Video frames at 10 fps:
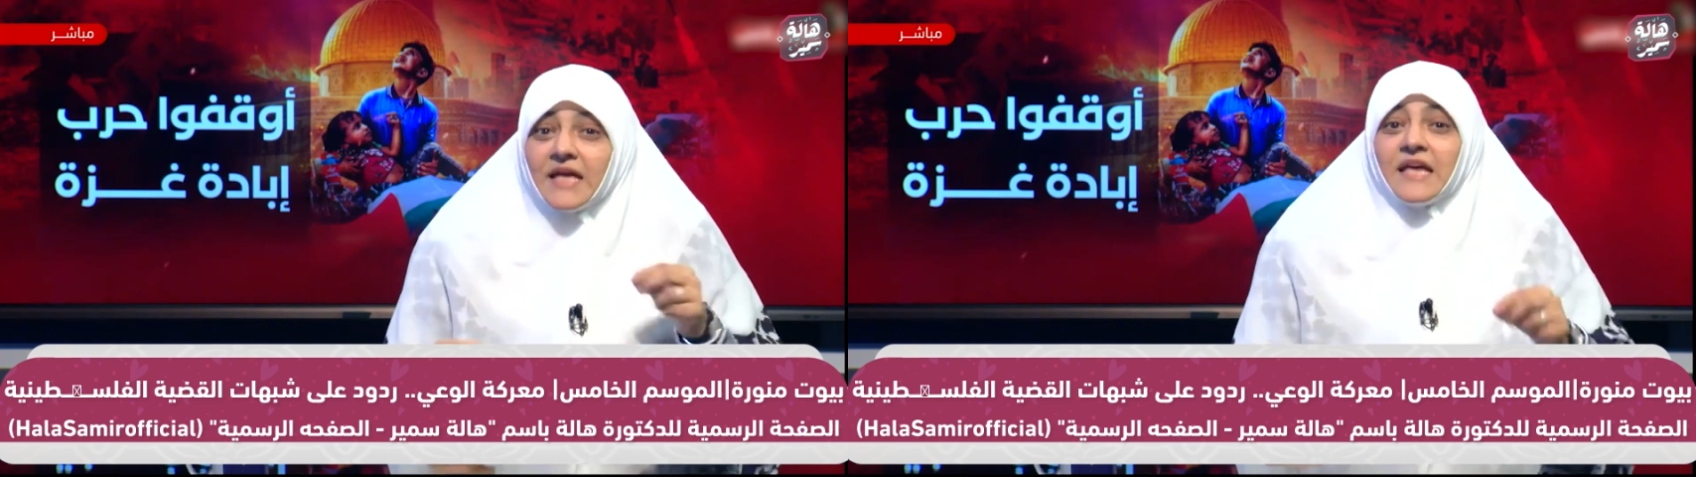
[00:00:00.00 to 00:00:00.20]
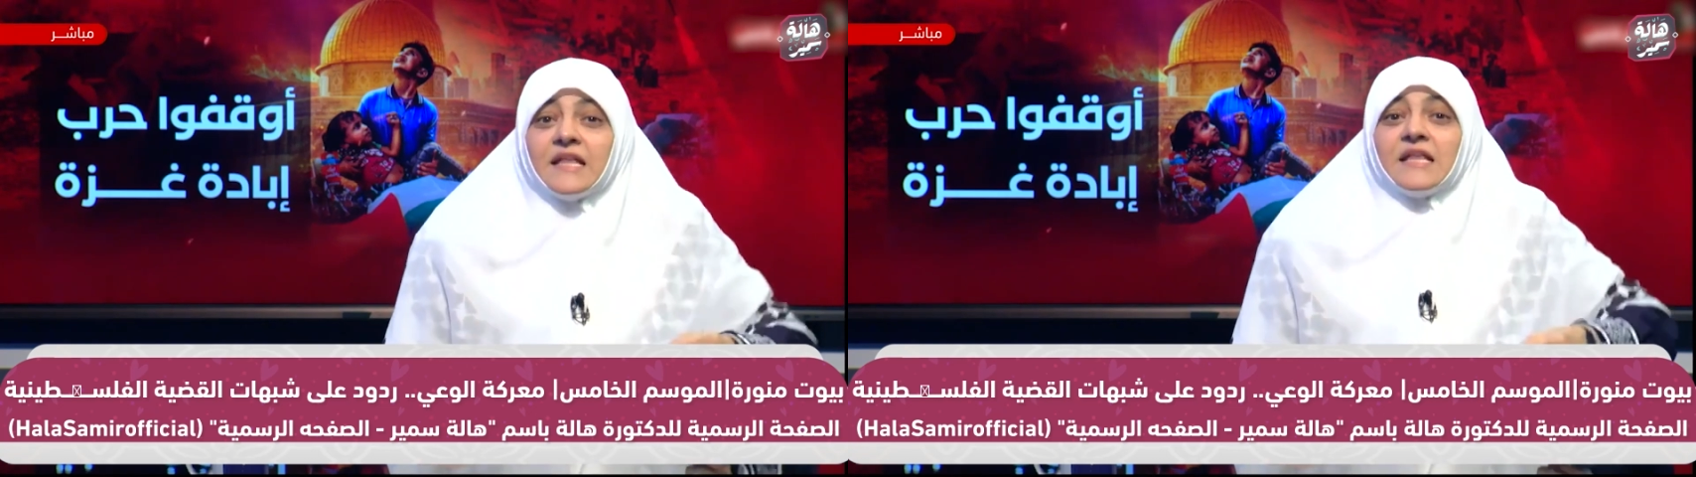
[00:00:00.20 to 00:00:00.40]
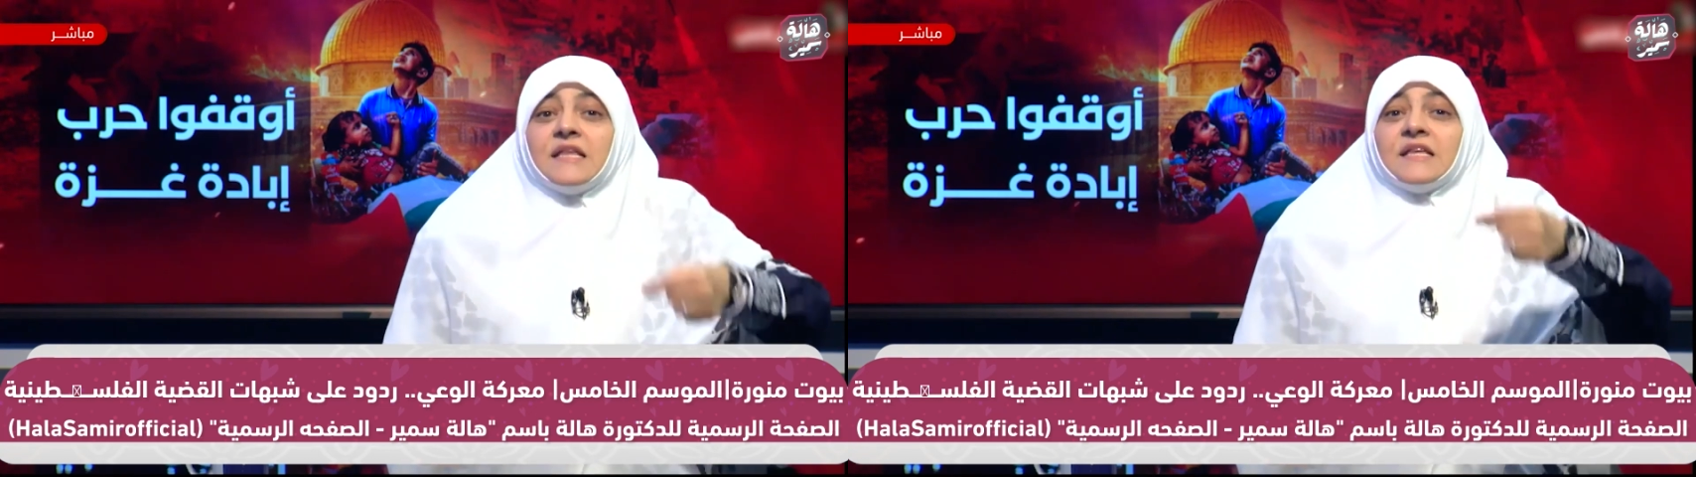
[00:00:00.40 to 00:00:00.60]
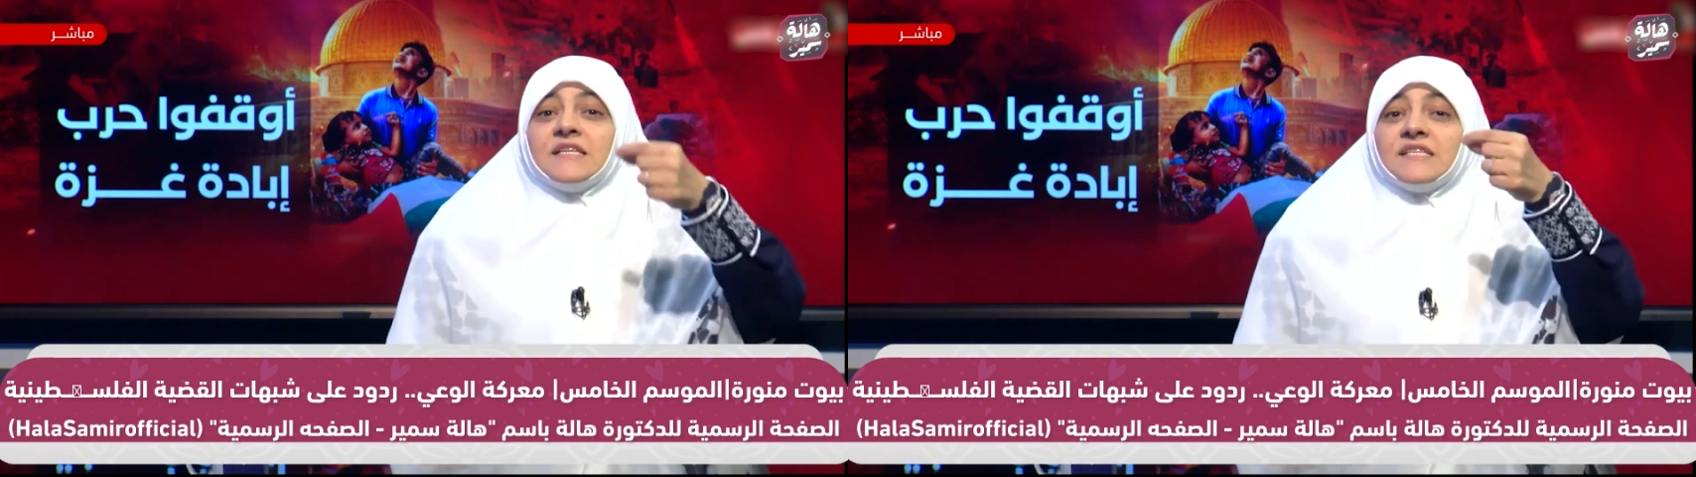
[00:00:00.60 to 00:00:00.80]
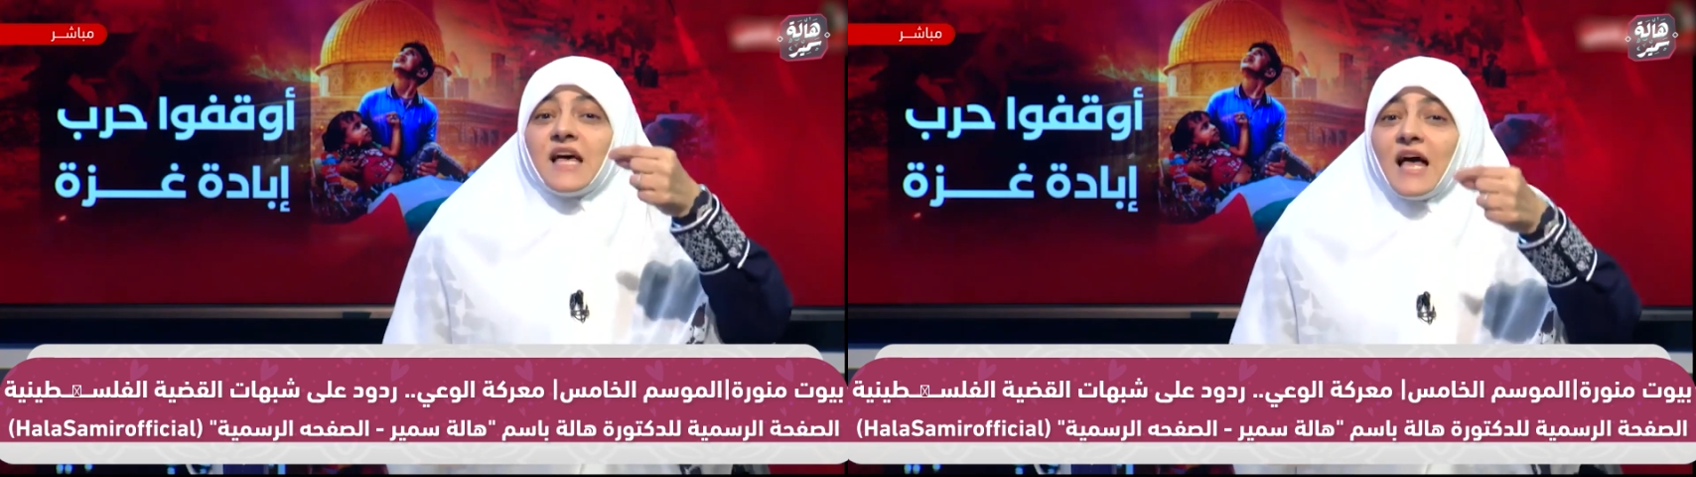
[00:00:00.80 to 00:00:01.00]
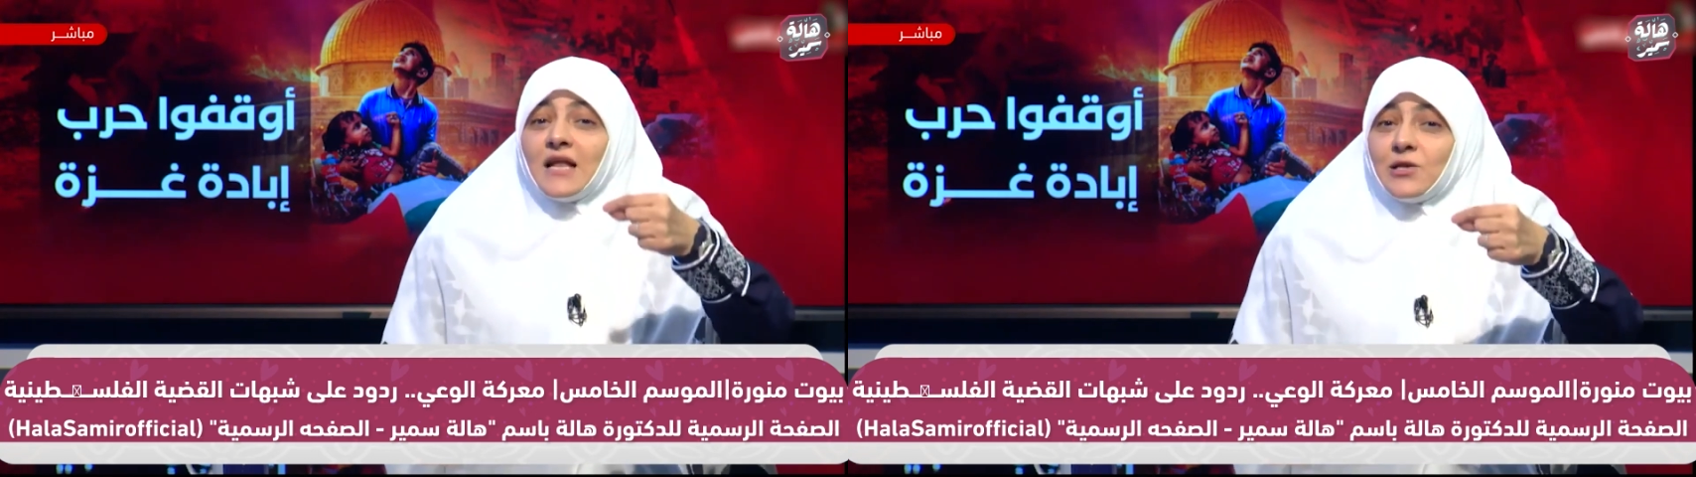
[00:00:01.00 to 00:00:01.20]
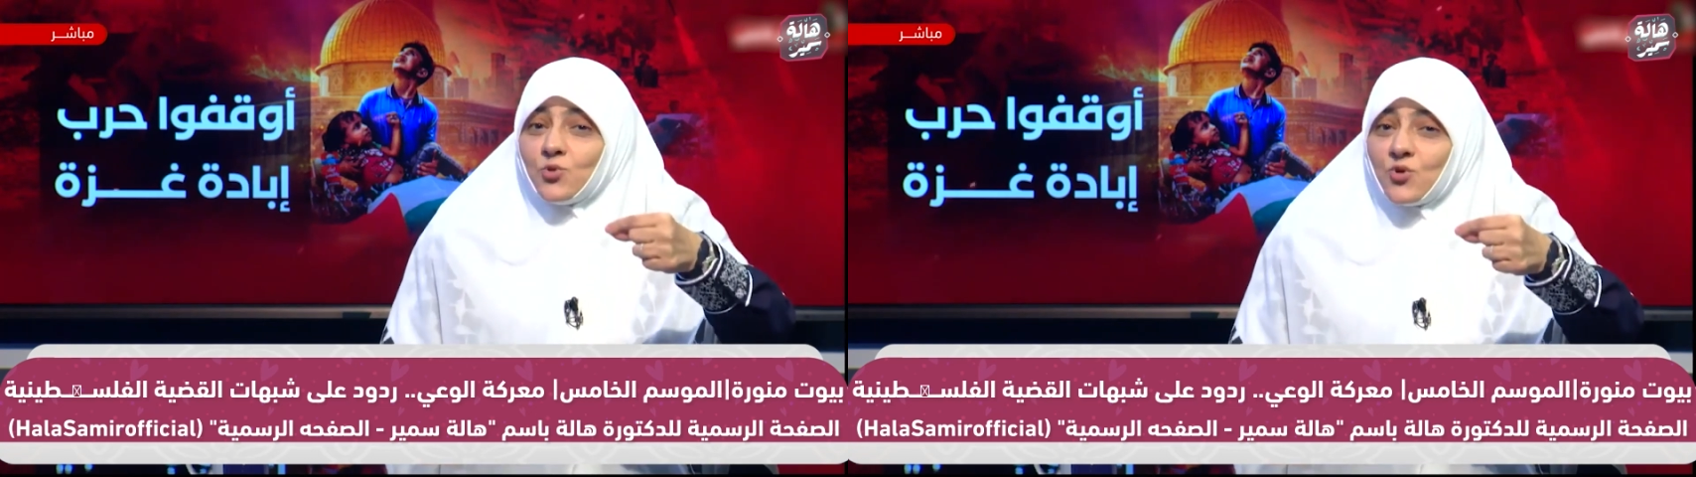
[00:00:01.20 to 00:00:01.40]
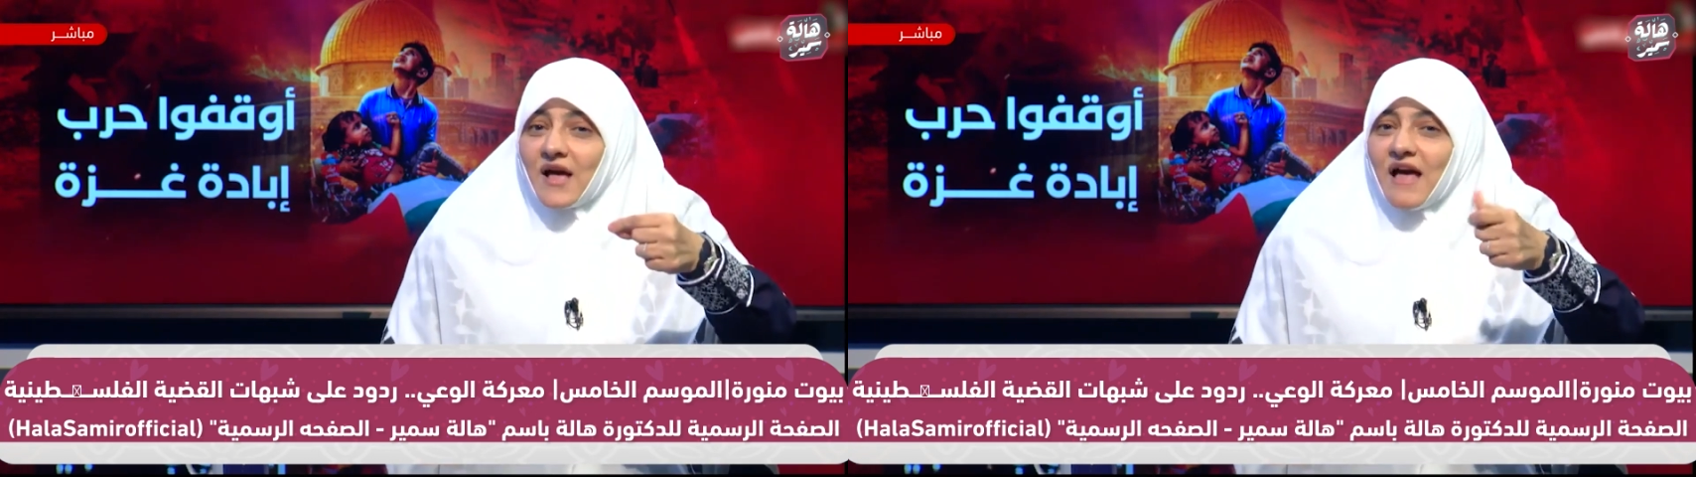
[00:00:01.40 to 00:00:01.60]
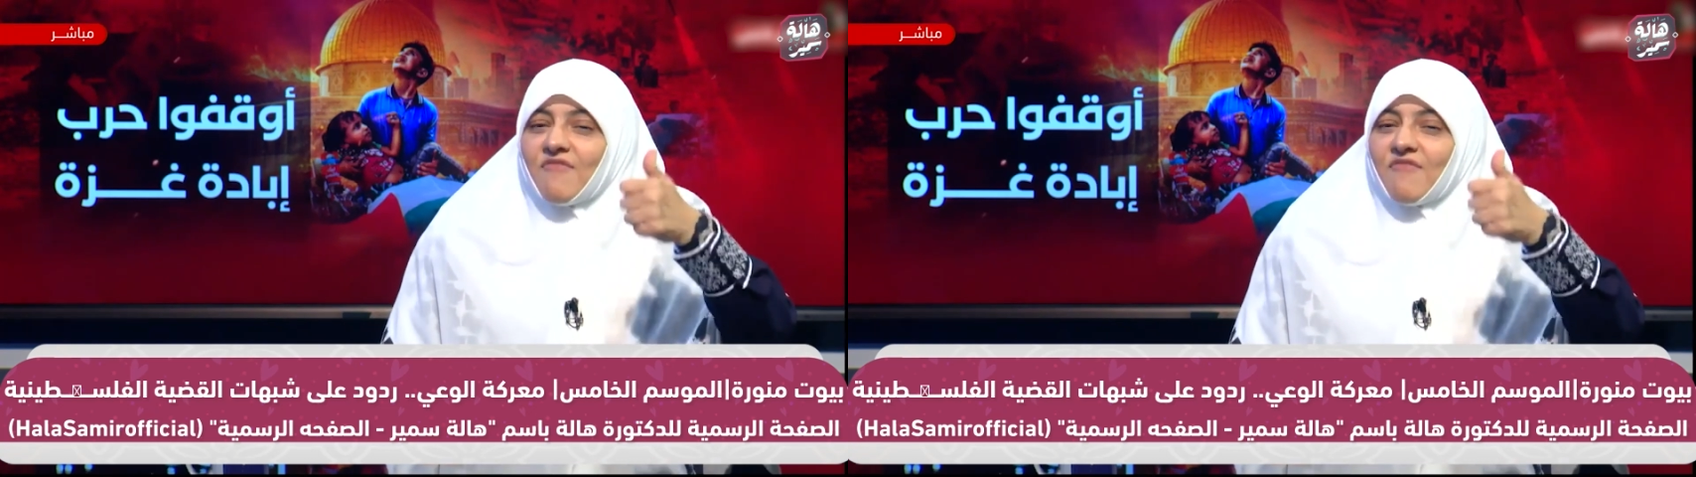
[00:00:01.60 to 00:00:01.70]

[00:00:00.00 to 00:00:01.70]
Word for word: اني سالتك